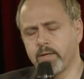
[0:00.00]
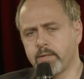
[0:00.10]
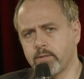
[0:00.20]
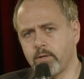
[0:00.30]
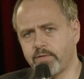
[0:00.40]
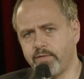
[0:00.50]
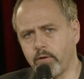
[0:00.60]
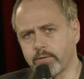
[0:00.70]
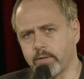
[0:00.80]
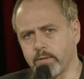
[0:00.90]
So als
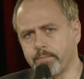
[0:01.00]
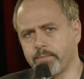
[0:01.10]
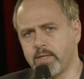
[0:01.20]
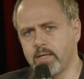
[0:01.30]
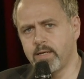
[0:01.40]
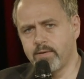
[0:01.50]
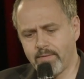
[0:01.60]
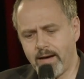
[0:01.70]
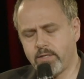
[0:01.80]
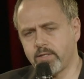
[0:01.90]
Vater.
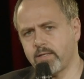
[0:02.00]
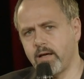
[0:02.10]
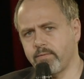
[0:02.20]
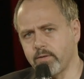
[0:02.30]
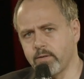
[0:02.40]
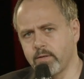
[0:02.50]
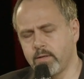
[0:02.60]
Weißt das einfach.